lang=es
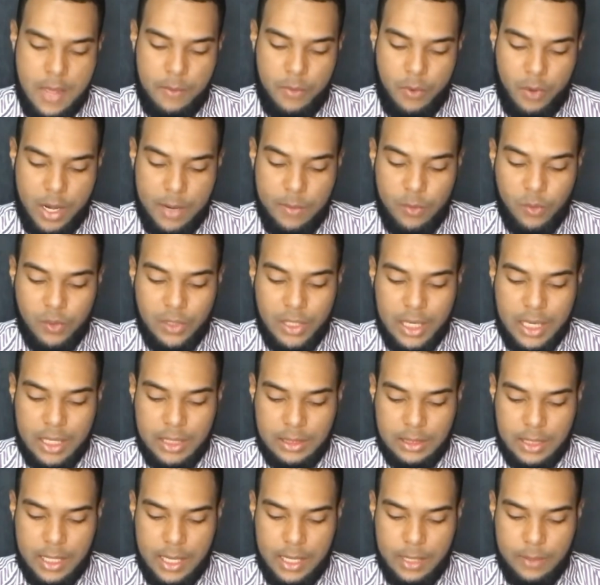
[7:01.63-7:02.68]
Por ahí muchas que
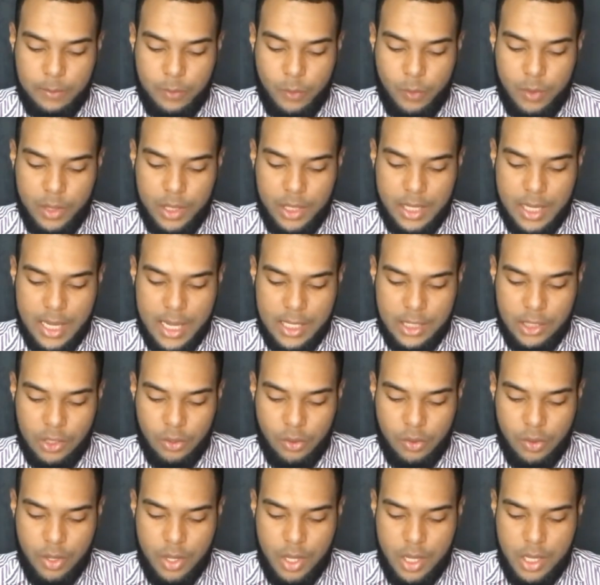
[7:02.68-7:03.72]
están
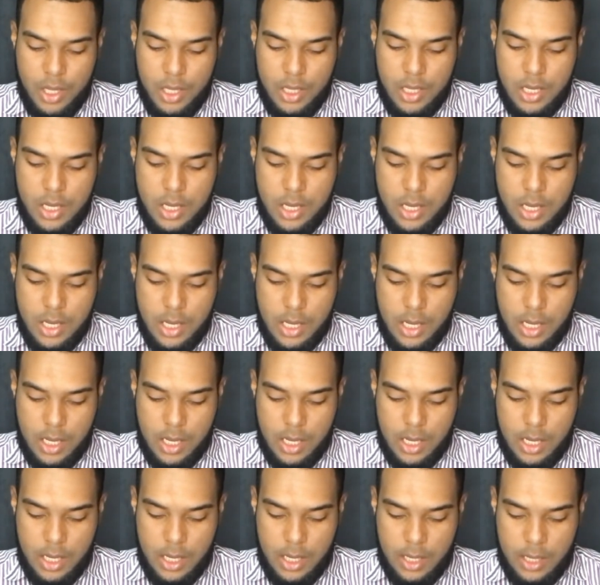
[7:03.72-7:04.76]
publicando y
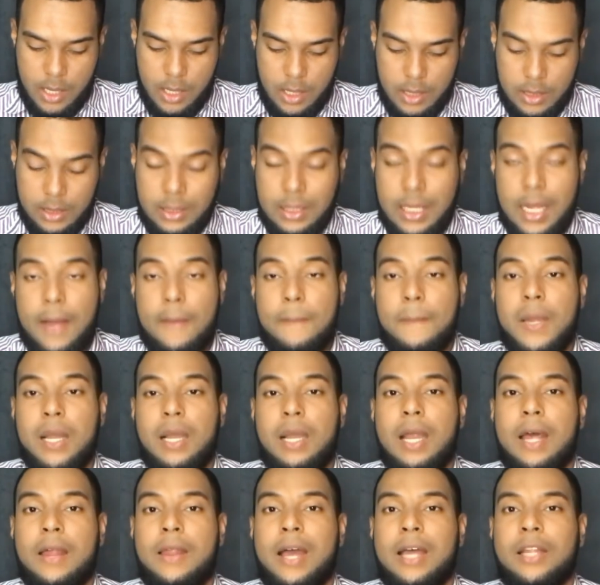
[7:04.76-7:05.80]
eh, están
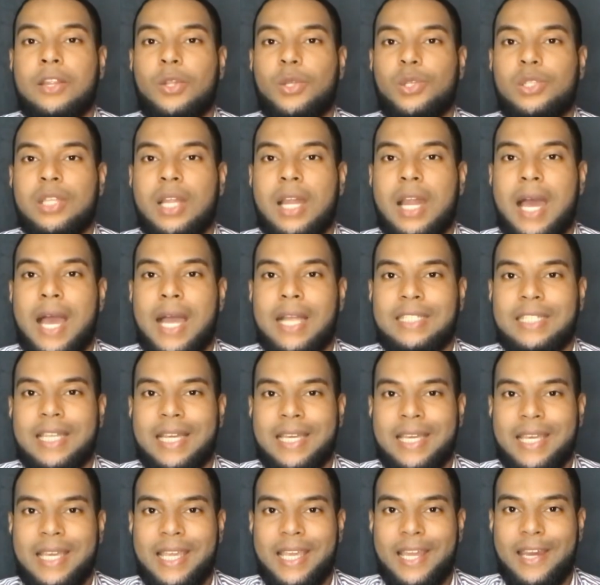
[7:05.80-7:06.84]
¿verdad? dándosela a
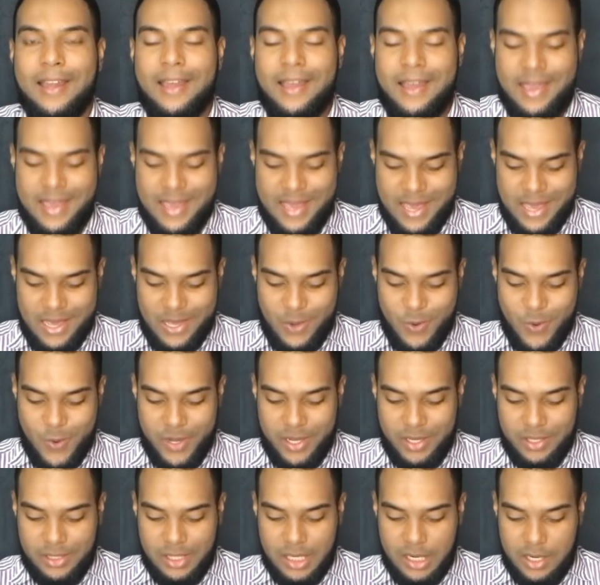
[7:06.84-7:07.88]
Shakira con
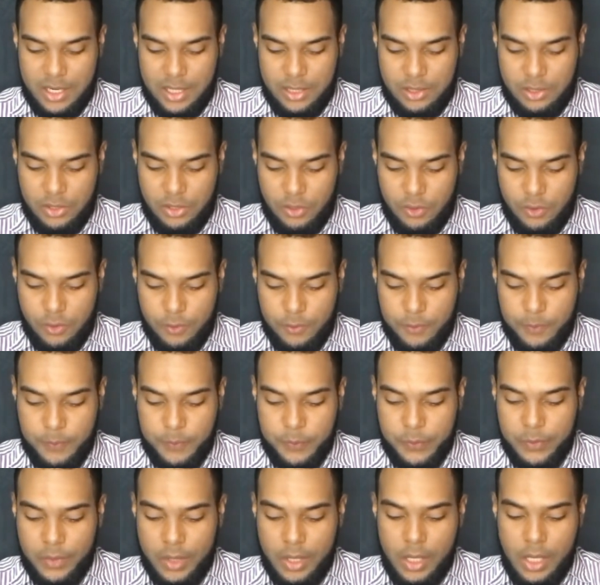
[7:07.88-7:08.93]
esta canción.
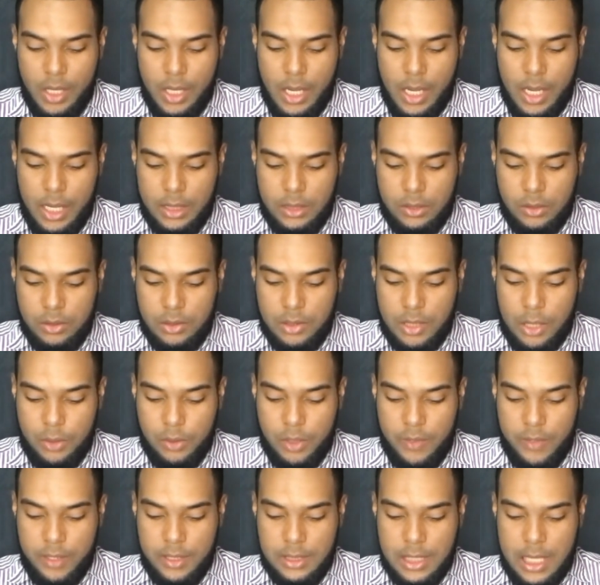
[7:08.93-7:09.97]
Eso ya
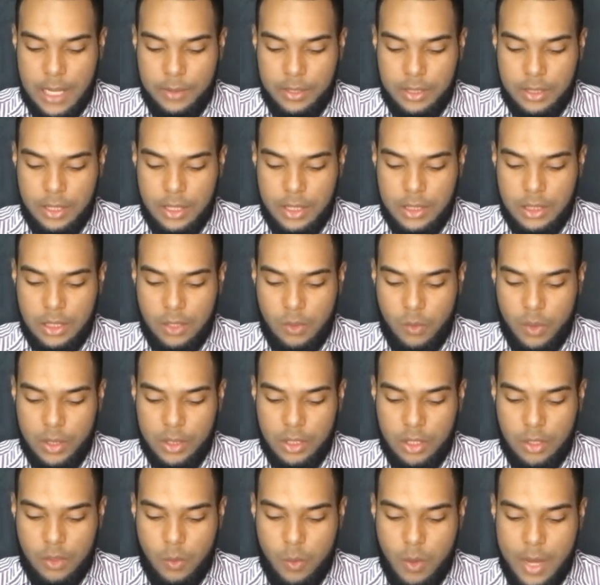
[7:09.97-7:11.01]
ustedes saben, tiene
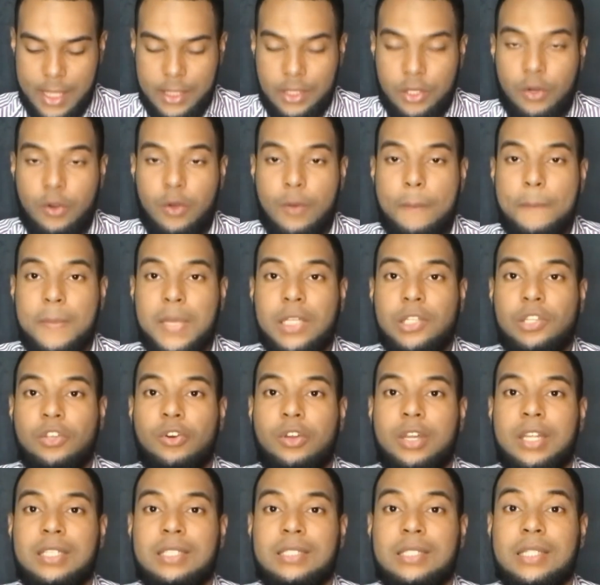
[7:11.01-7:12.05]
54
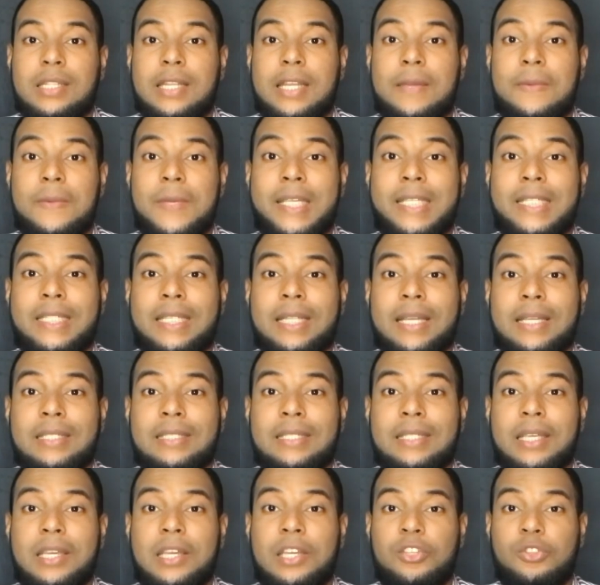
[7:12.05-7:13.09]
millones de
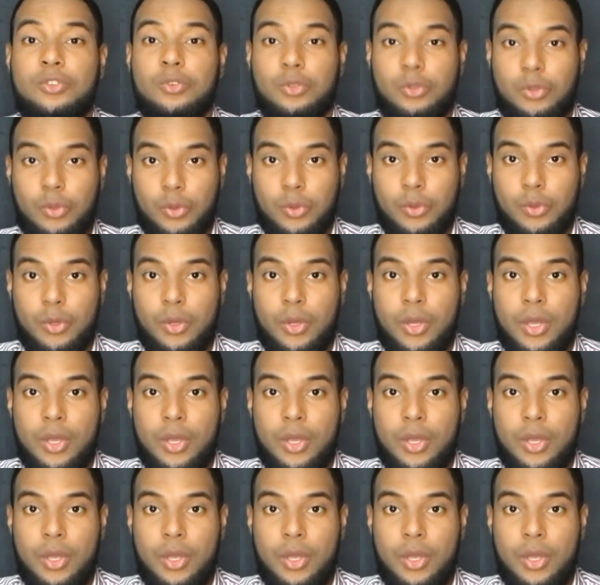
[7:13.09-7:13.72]
vistas en YouTube.